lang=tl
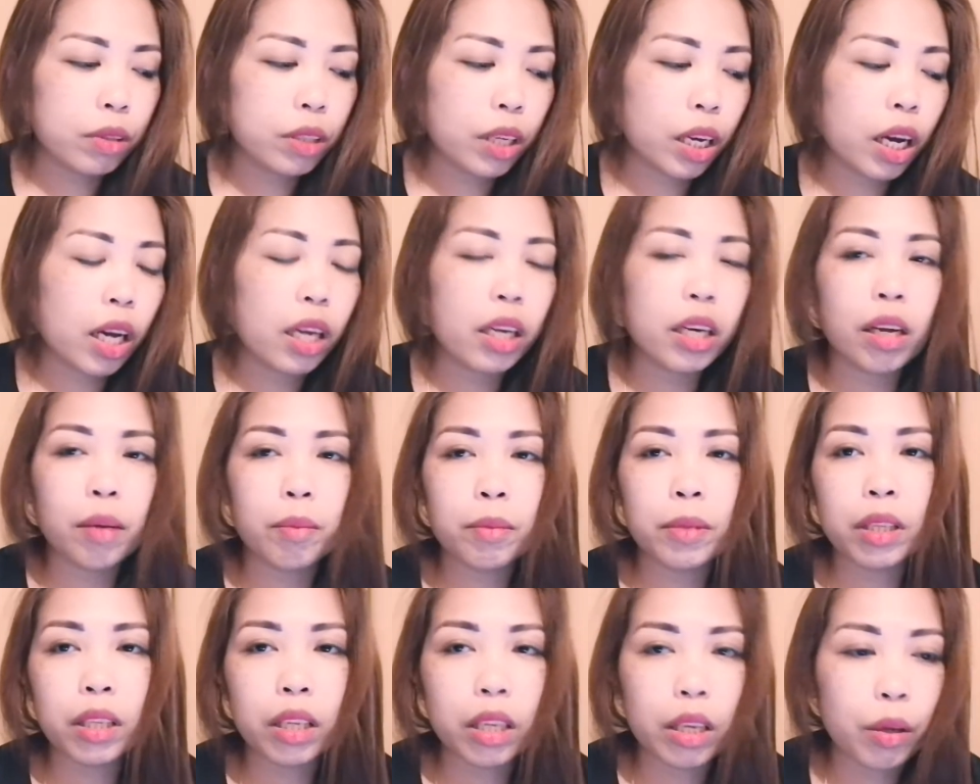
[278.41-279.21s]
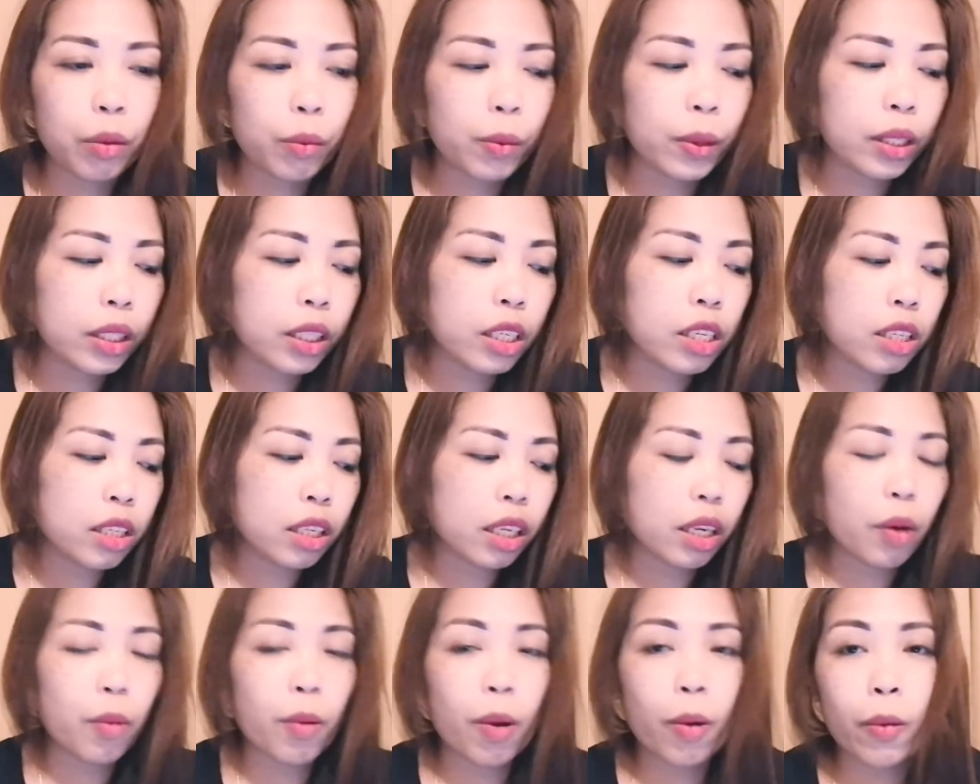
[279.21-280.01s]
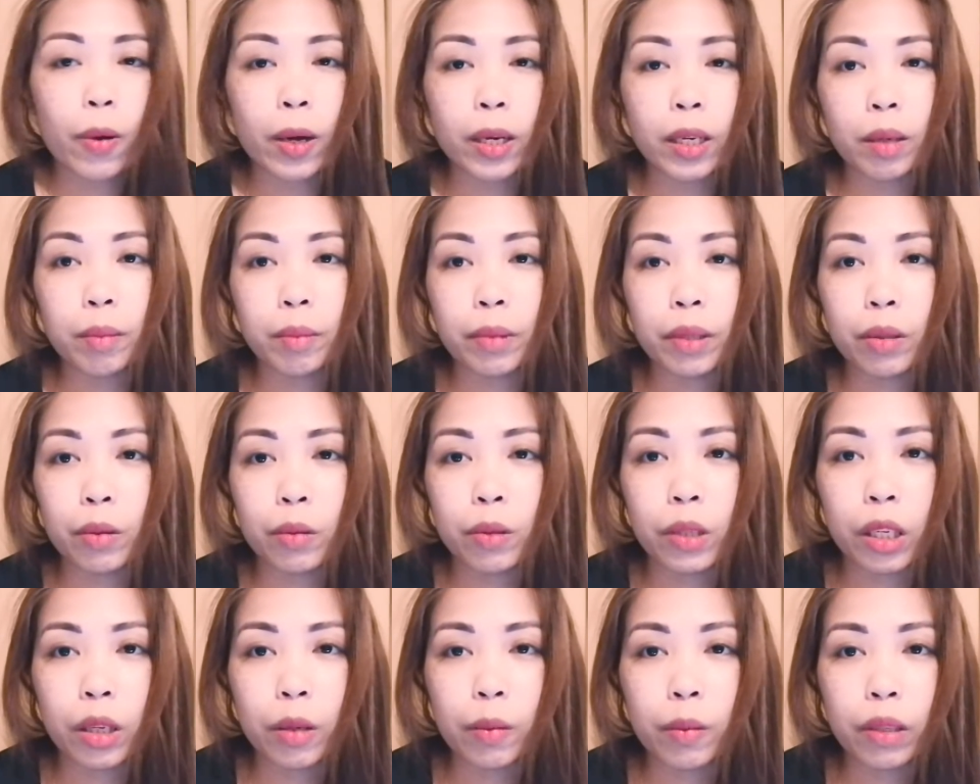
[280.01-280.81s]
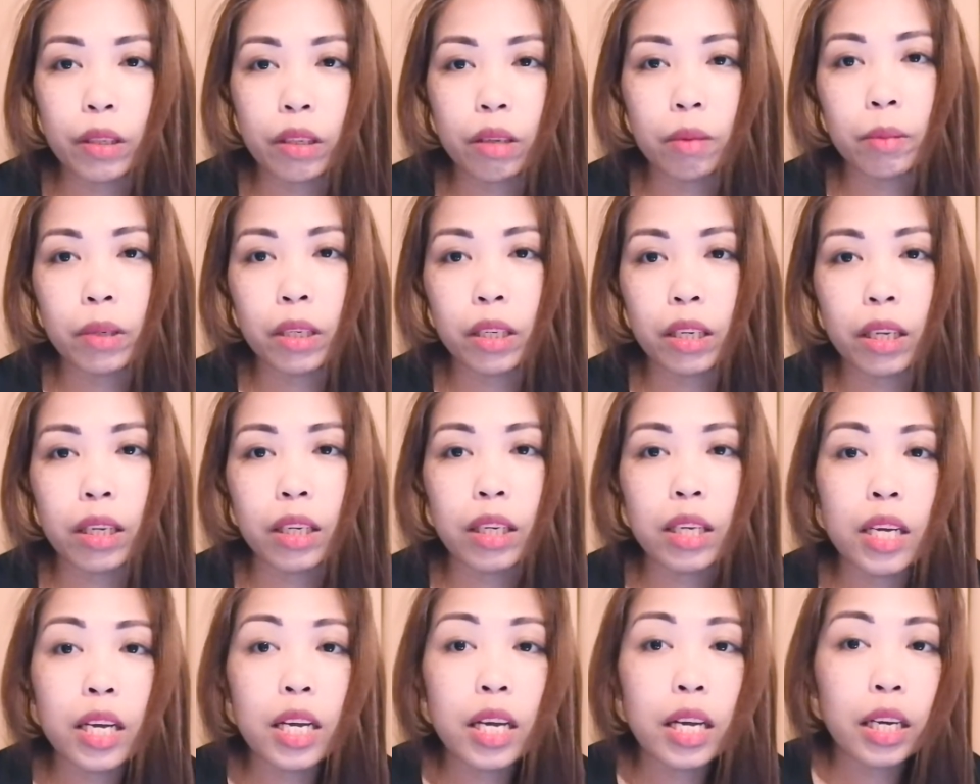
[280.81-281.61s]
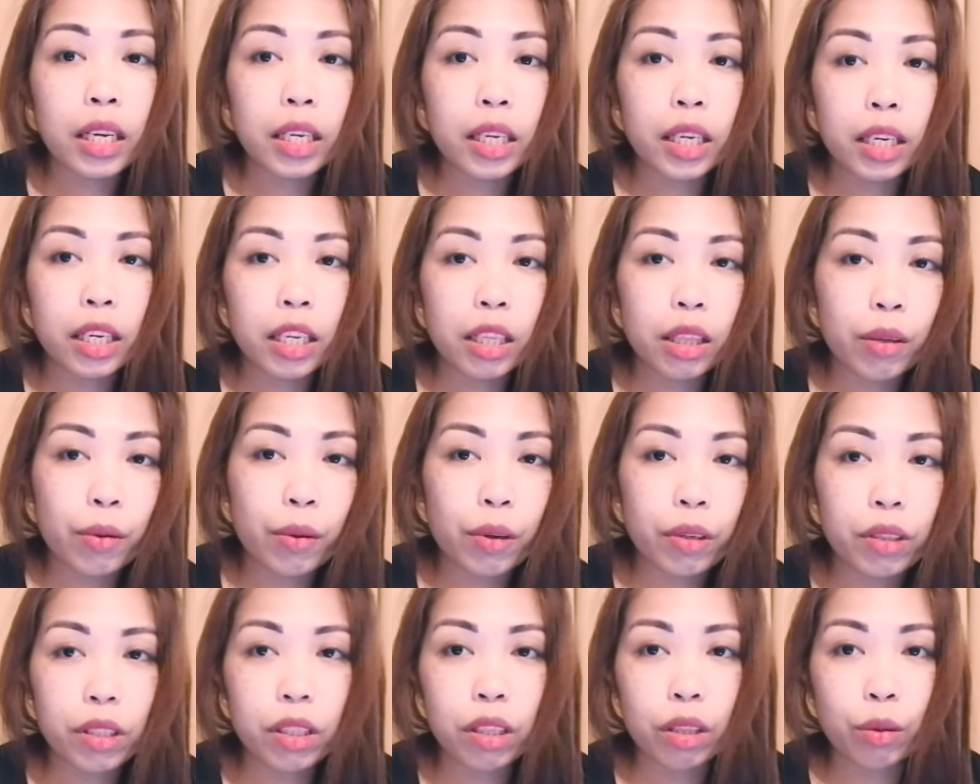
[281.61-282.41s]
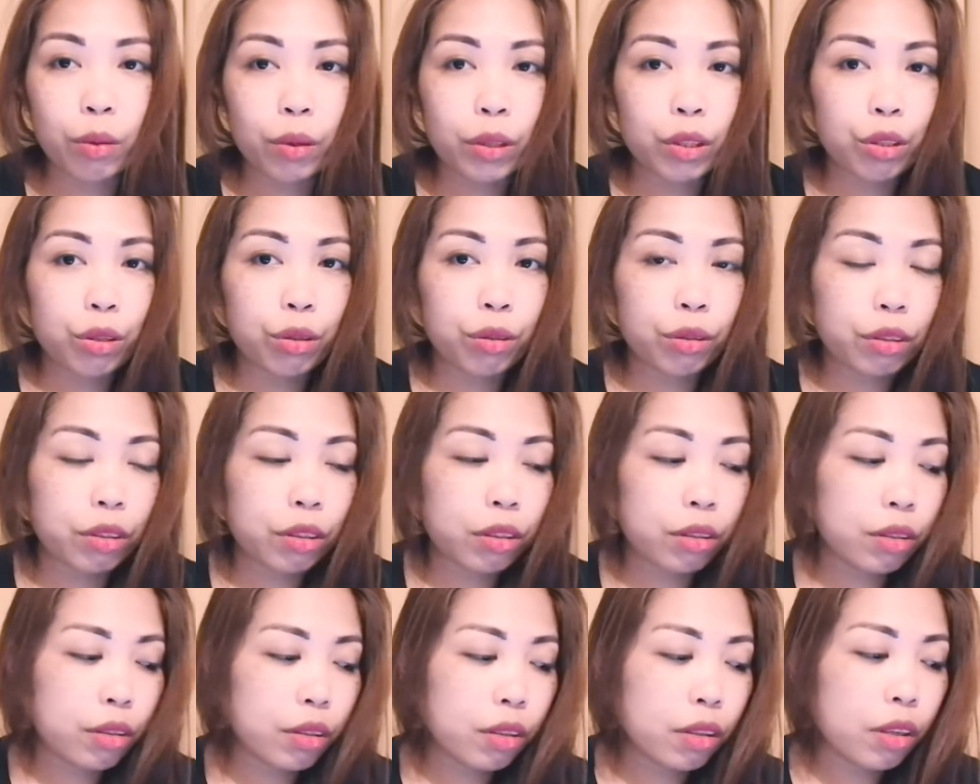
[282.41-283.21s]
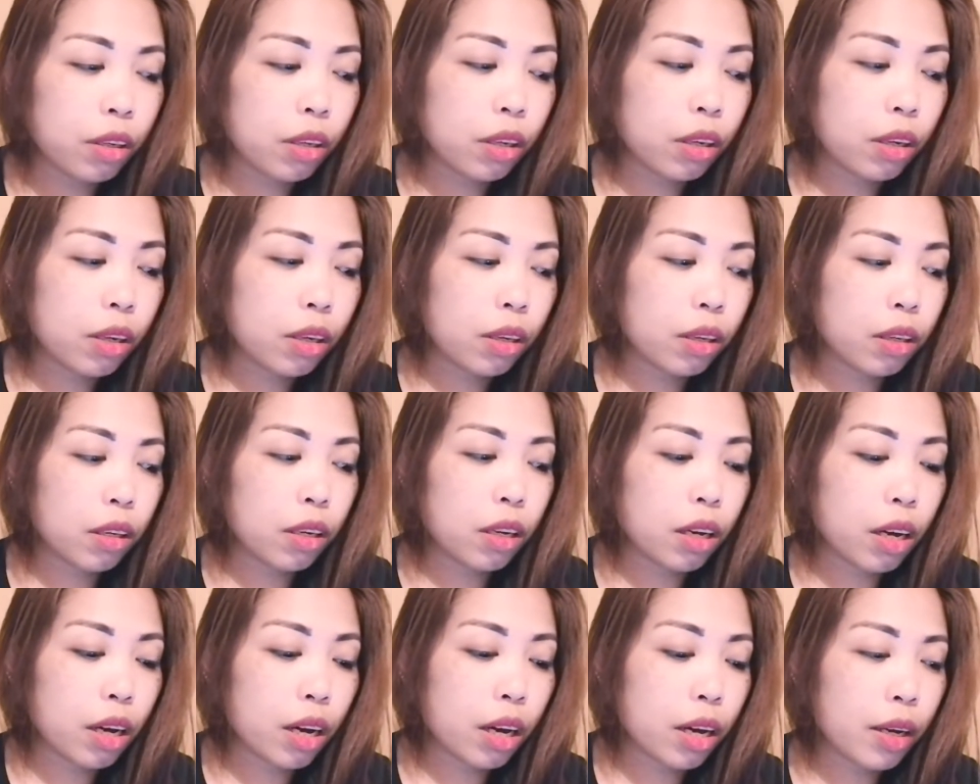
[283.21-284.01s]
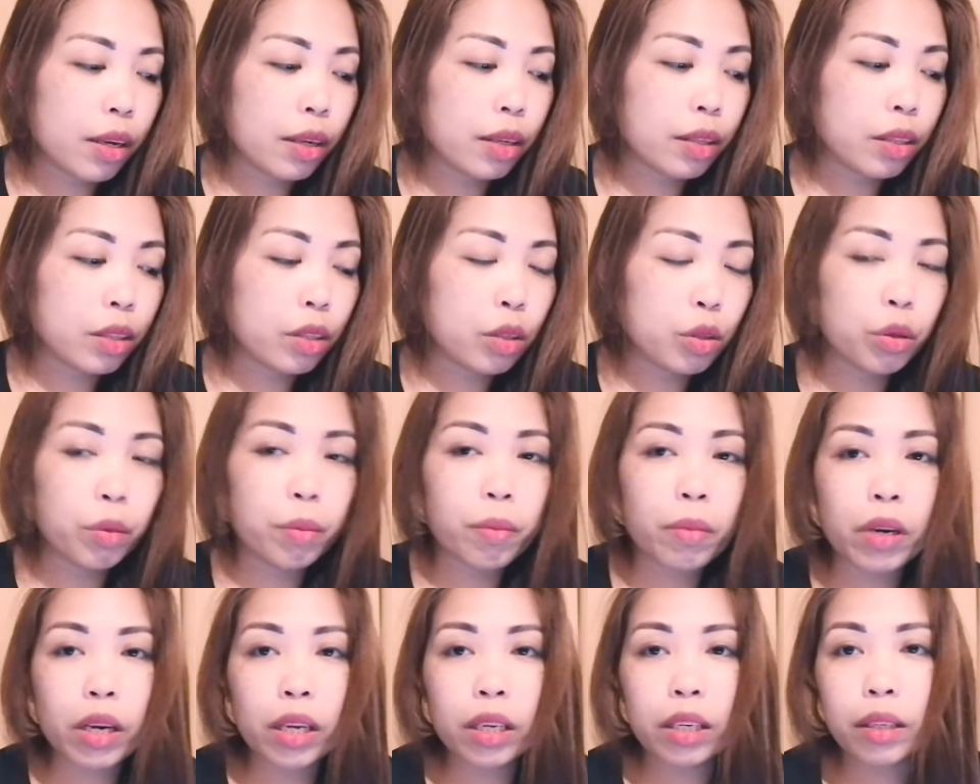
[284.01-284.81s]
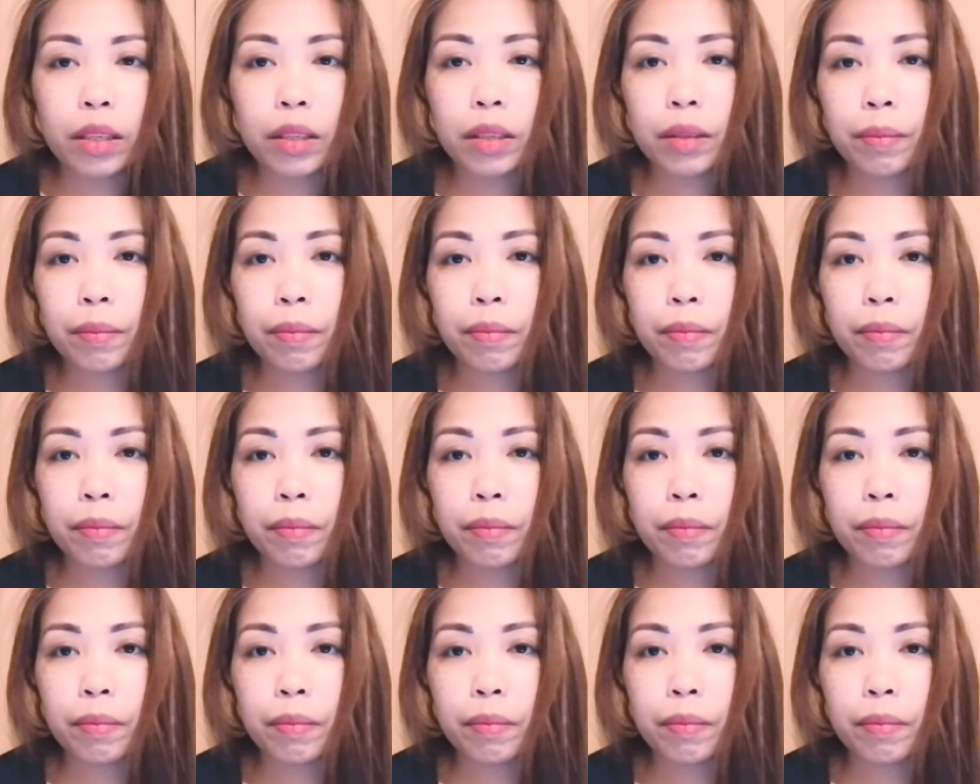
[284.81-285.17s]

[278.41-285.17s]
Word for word: Saka namin iwan kasi kawawa naman kung iwan namin na ganitong sitwasyon na sobrang